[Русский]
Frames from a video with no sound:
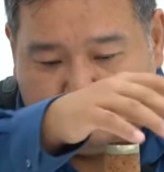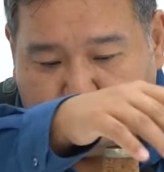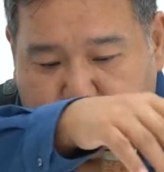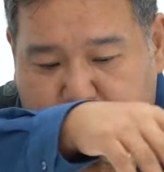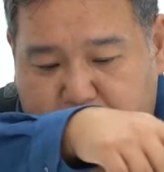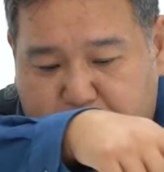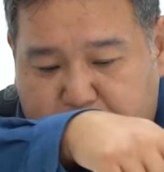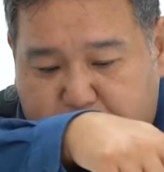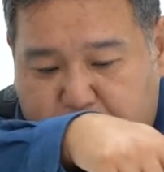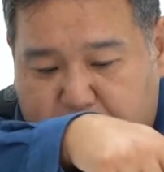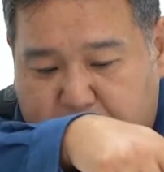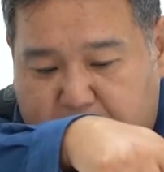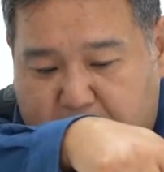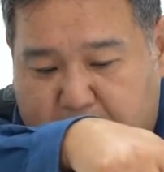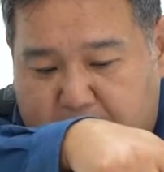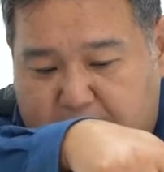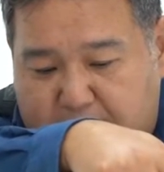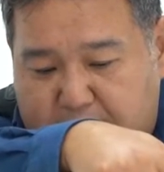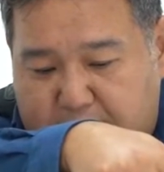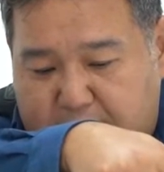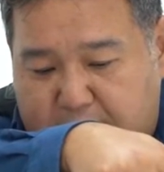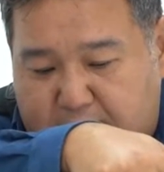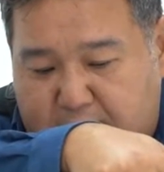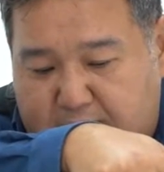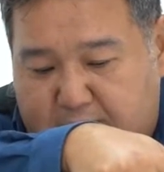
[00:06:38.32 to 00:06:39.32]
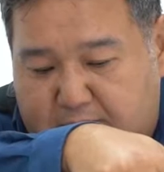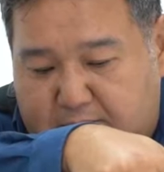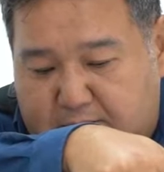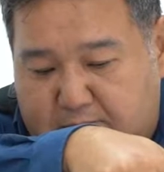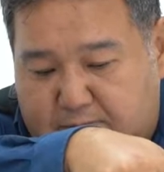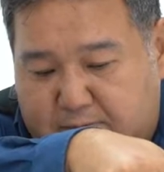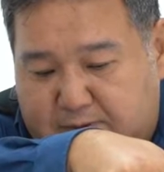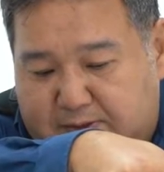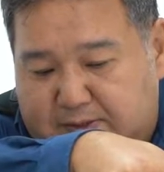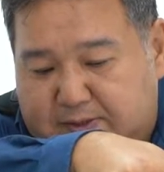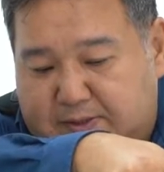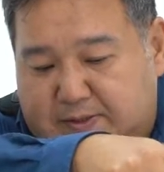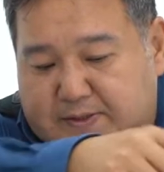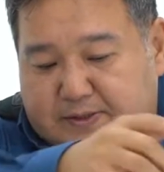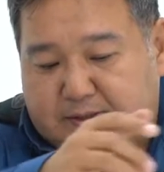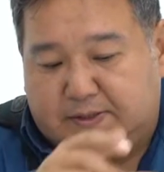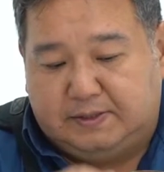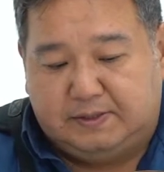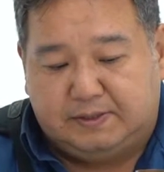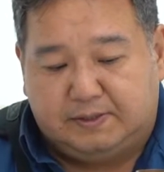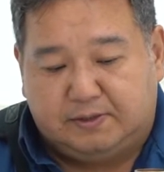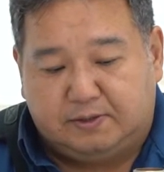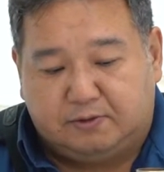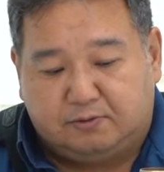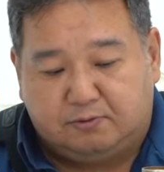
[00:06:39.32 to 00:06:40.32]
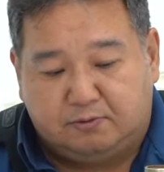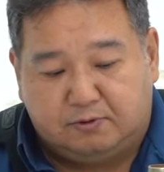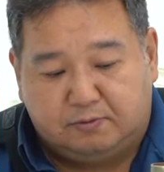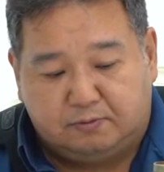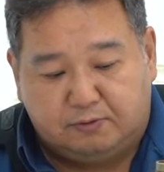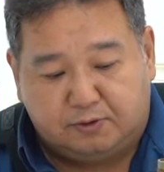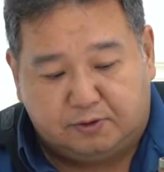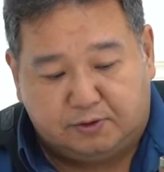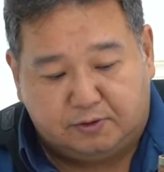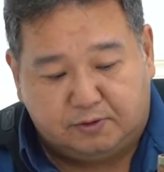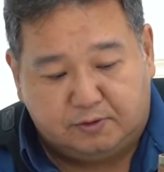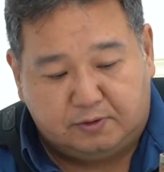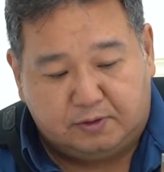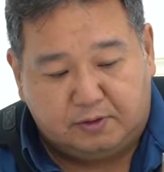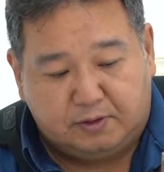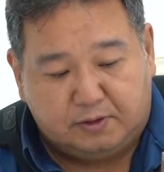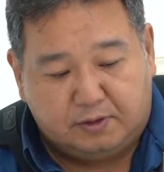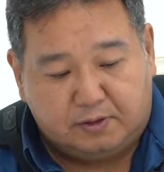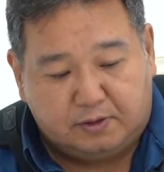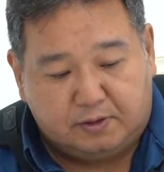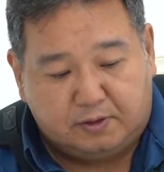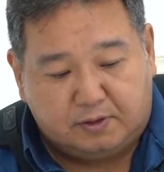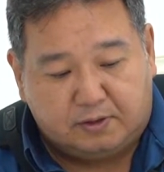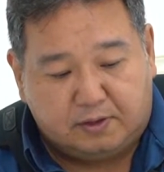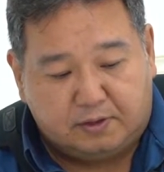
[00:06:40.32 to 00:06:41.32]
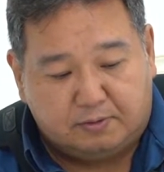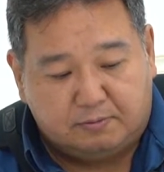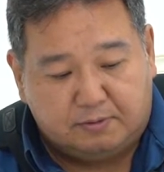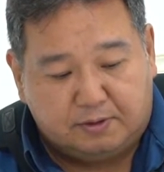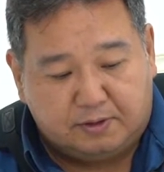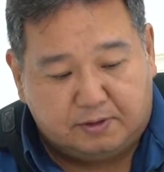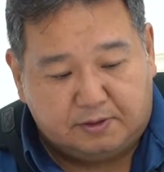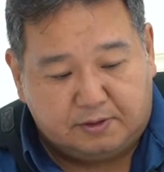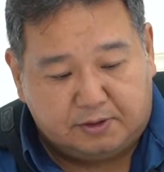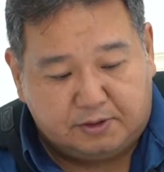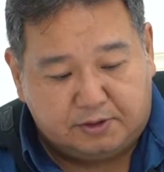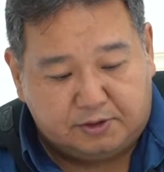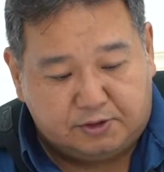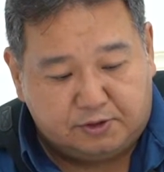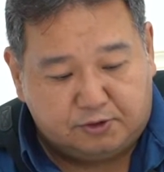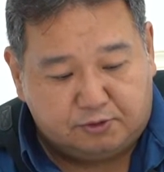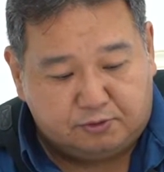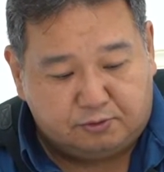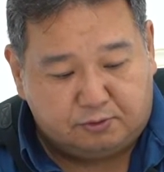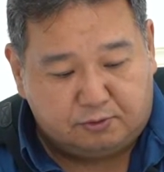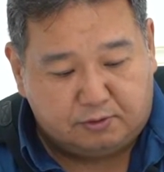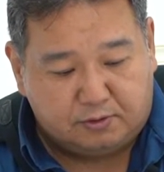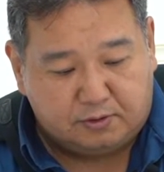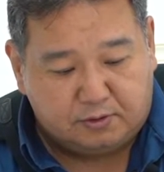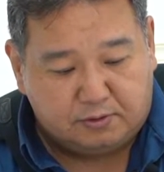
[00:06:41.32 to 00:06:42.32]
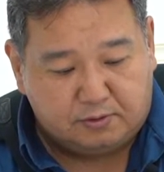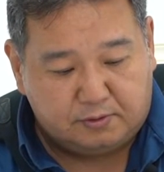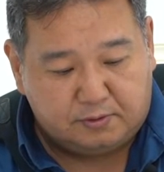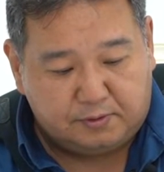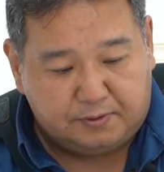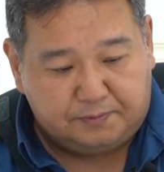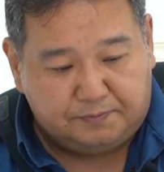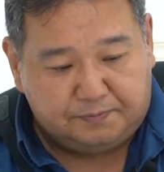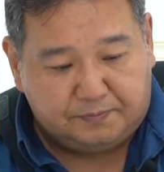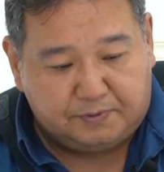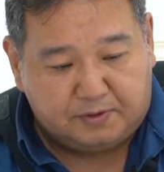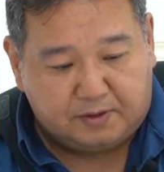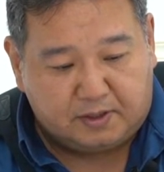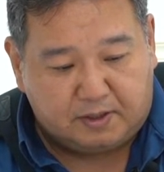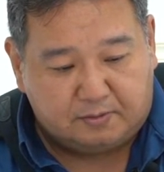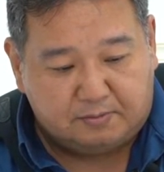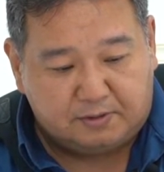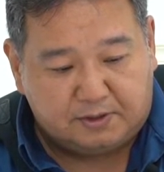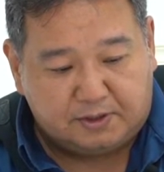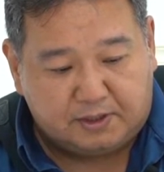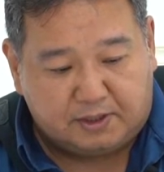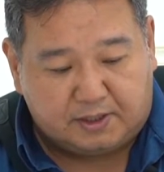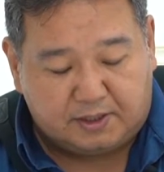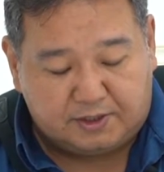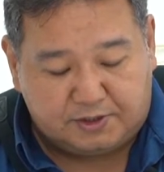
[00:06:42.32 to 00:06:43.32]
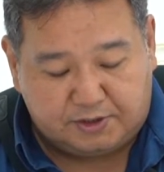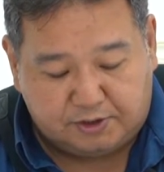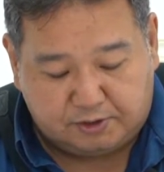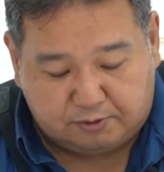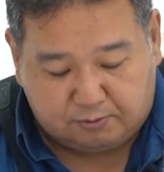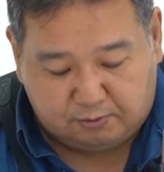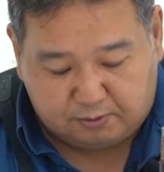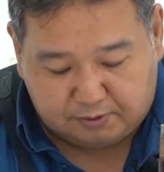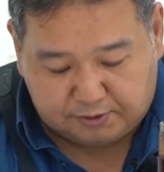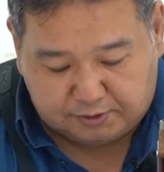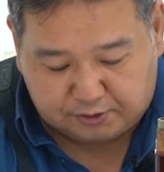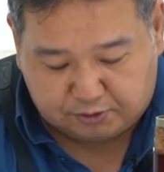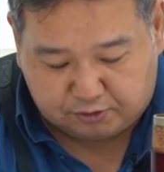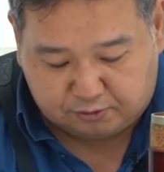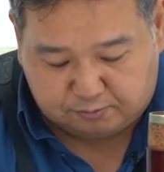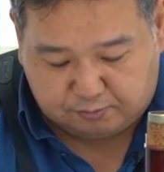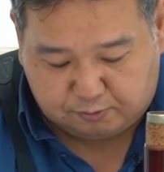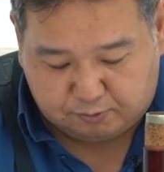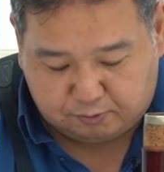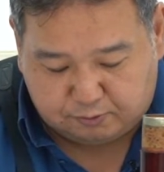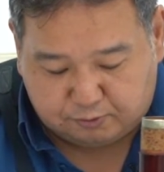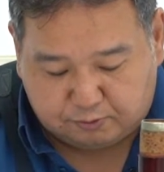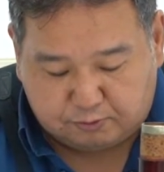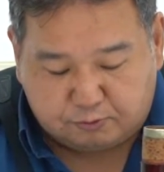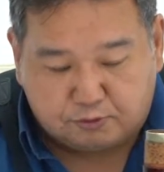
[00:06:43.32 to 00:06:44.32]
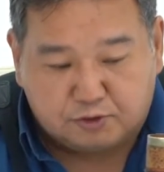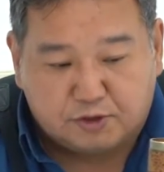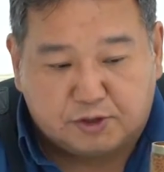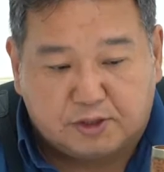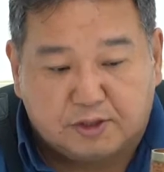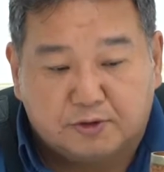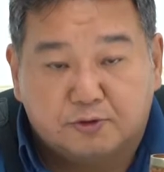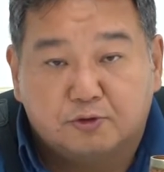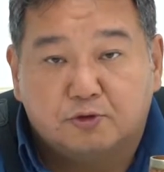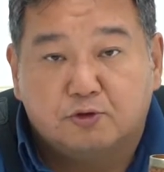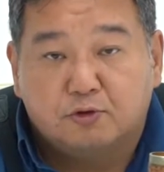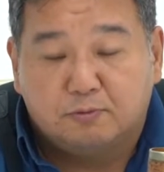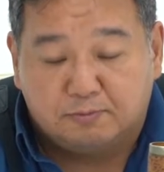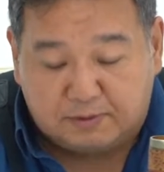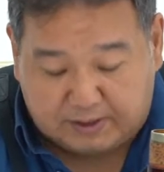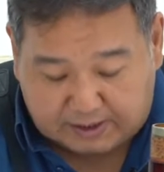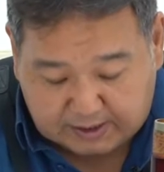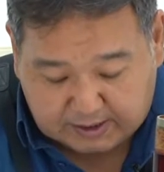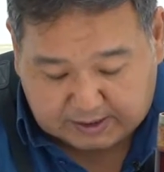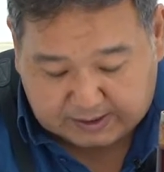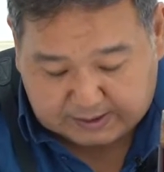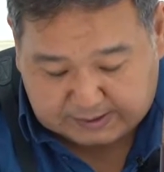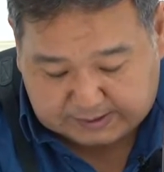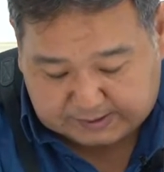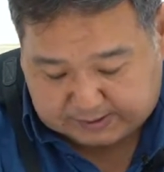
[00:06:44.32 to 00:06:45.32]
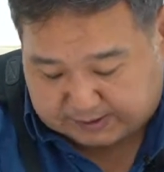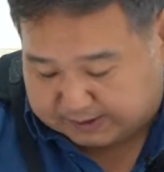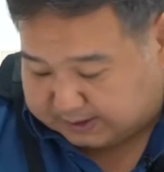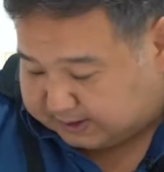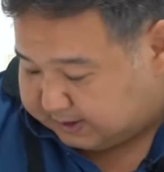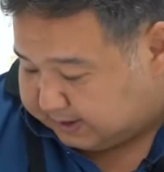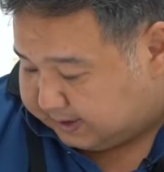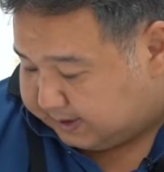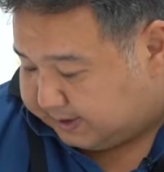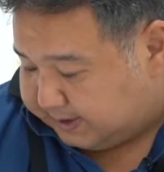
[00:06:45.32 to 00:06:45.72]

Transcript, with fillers: Большое колено, и вот здесь есть такой вот как бы рычажок, как бы такая щеколда, чтобы он тоже ходуном не ходил.